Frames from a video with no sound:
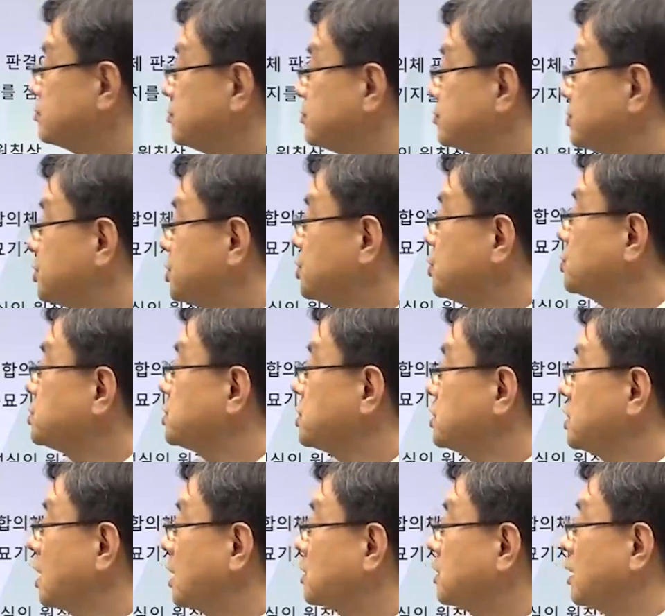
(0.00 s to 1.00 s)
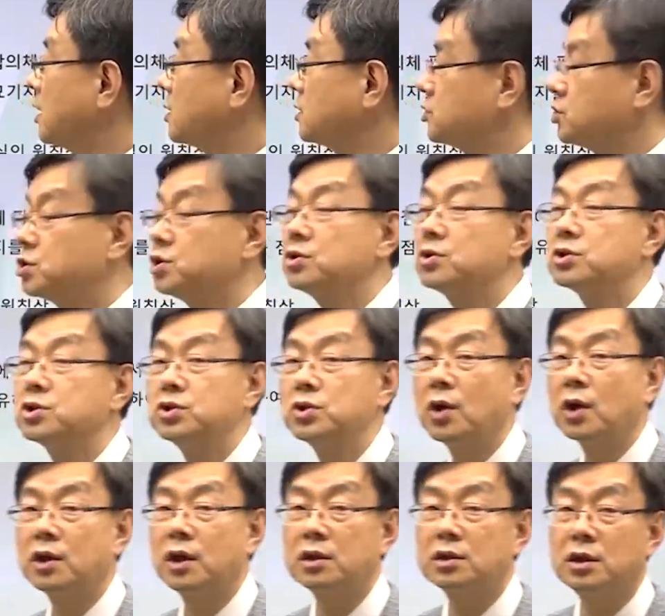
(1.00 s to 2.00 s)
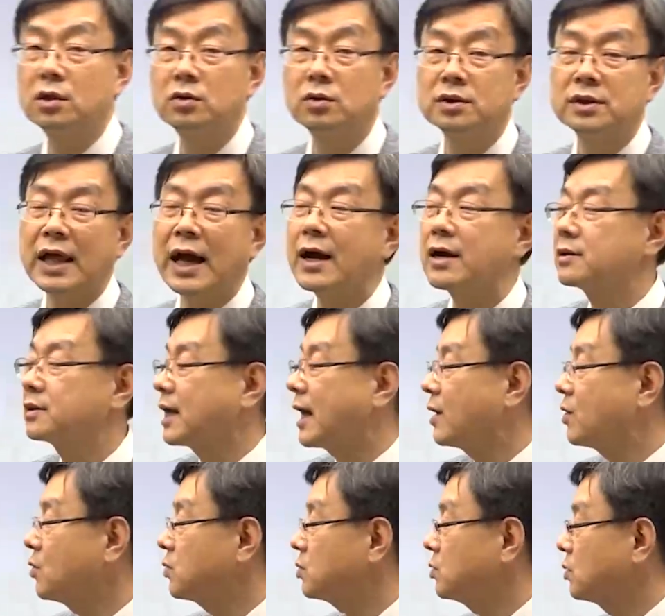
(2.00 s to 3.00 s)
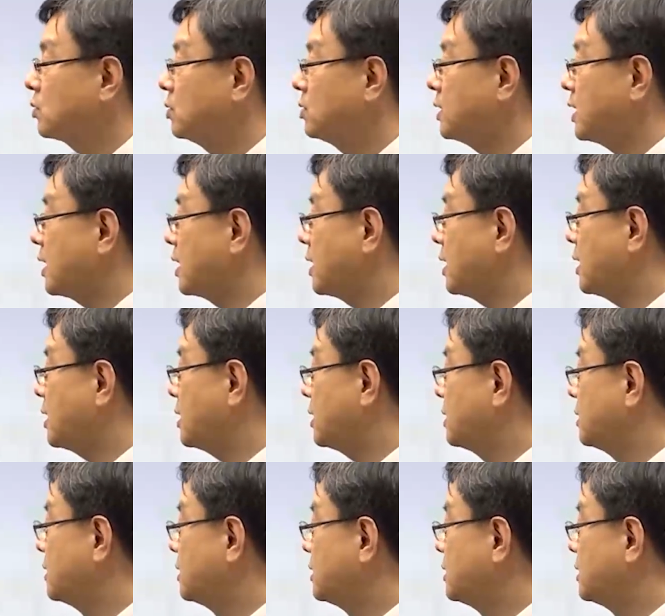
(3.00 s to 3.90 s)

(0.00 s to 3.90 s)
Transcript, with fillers: 시효 취득했다. 취득 취득했다 할지라도 땅 사용료를 내라.